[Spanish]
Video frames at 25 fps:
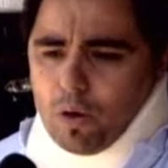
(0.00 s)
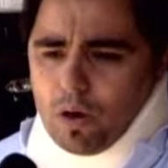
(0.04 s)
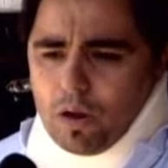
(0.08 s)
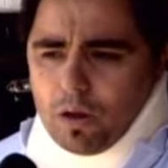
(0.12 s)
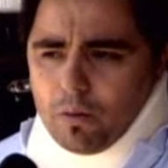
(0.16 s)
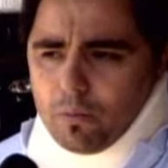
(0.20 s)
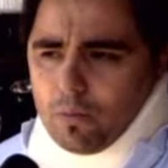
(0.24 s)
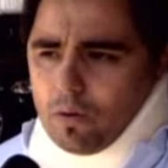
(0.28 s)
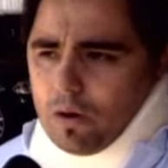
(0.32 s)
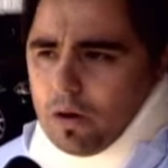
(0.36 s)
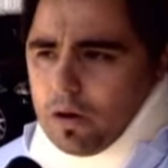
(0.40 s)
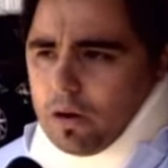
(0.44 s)

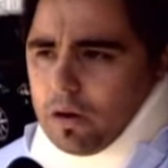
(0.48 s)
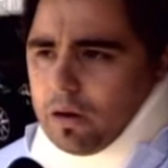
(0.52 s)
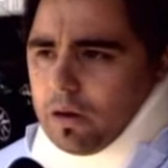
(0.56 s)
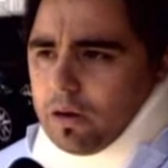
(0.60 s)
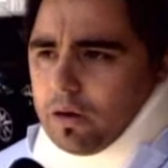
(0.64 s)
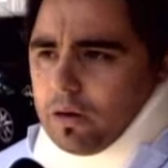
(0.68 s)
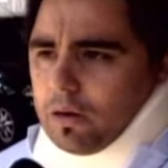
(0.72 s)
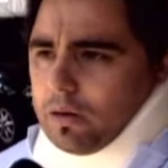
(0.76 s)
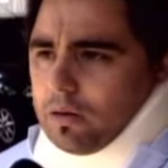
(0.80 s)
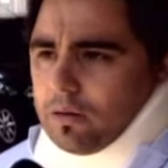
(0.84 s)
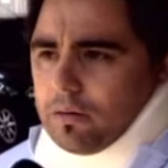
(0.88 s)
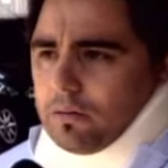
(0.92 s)
volé,
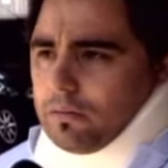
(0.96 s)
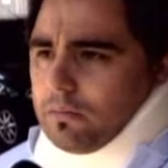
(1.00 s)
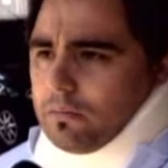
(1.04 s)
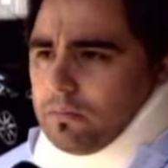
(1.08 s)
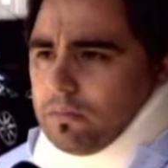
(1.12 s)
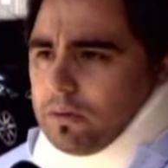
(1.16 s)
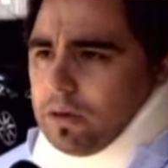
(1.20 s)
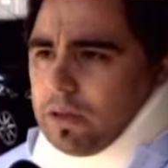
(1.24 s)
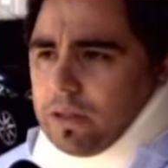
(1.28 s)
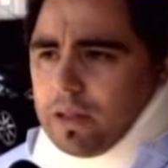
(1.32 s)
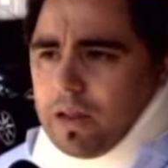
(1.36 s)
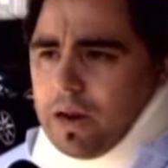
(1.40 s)

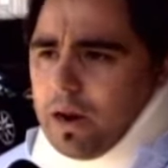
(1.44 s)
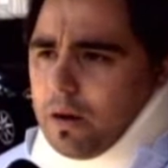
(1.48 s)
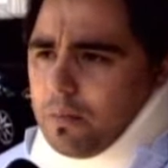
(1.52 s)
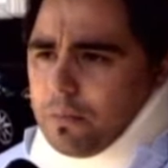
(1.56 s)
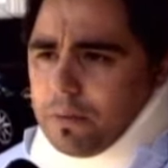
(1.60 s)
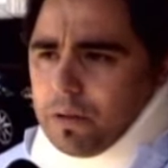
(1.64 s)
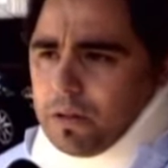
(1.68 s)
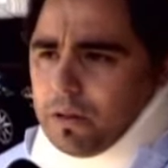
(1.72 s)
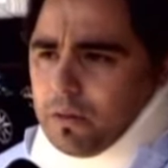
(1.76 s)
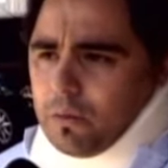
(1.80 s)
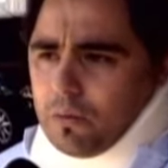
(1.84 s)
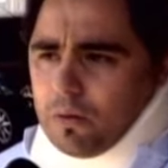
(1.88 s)

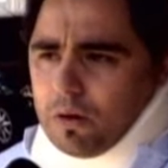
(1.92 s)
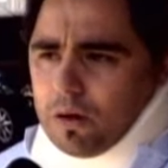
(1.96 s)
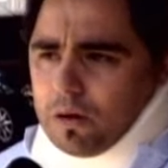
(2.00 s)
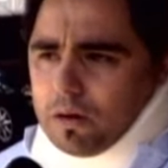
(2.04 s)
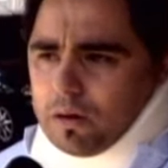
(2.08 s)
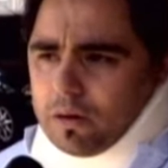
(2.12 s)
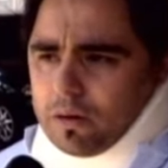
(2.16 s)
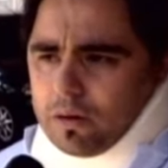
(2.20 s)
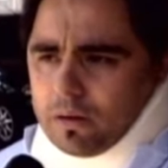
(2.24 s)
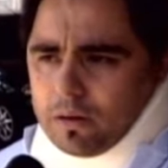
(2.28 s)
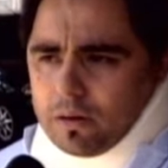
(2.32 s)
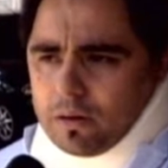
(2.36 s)
literalmente volé
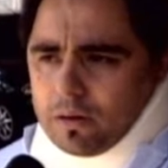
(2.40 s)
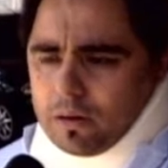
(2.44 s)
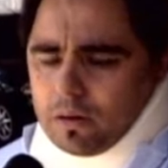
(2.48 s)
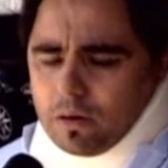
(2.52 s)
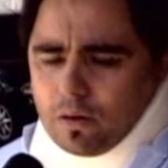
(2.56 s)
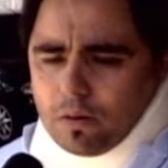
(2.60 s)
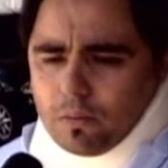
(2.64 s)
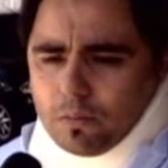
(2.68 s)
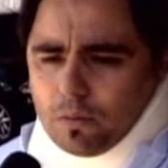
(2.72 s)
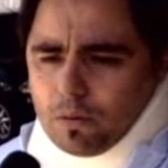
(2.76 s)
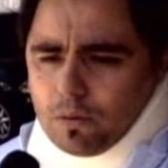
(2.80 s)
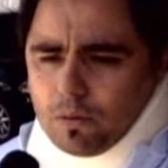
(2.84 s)

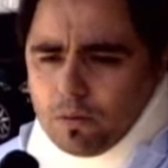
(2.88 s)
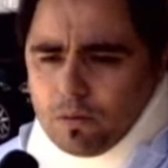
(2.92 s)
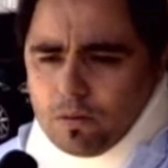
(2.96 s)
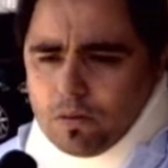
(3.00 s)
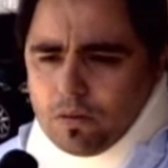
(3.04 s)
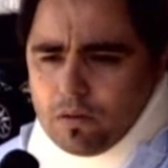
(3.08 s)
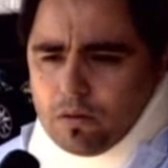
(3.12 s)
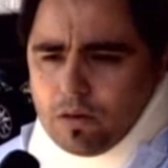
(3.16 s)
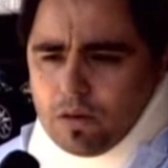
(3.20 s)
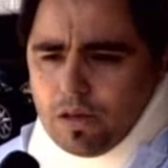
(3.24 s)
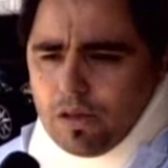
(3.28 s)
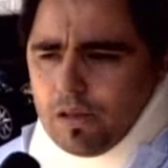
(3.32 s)
como
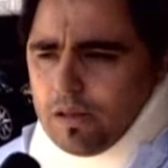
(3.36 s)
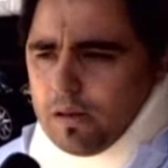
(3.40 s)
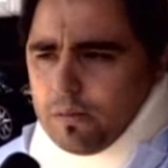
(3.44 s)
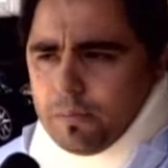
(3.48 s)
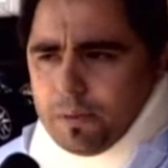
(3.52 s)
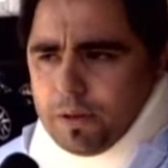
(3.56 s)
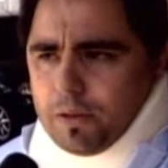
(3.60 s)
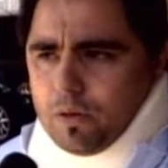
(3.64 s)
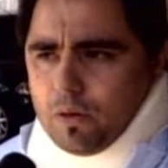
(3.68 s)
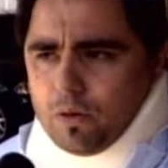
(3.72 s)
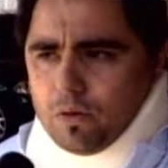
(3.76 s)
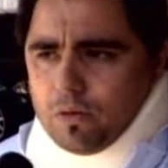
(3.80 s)
15
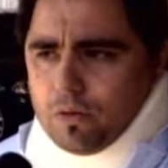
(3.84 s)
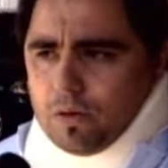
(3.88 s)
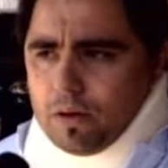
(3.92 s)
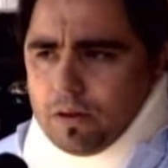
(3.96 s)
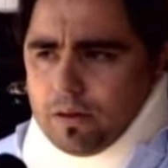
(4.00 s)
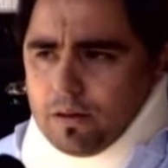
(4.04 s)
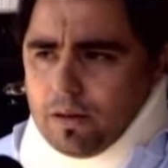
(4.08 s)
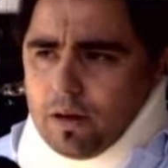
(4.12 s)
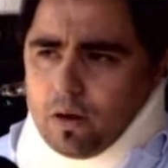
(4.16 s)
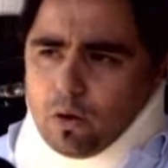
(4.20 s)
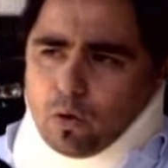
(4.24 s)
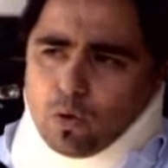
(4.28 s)
metros
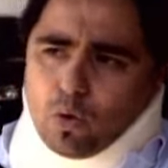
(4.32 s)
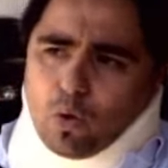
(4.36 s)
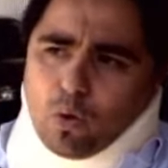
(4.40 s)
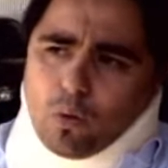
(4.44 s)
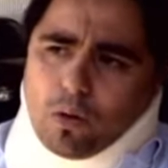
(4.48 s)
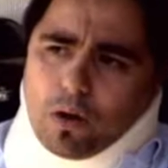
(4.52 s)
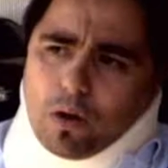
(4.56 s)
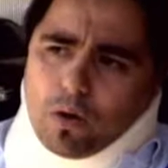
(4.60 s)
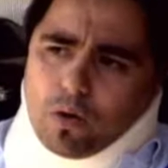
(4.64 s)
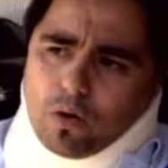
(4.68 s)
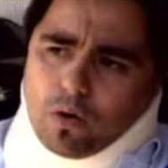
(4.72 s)
hacia el otro vagón.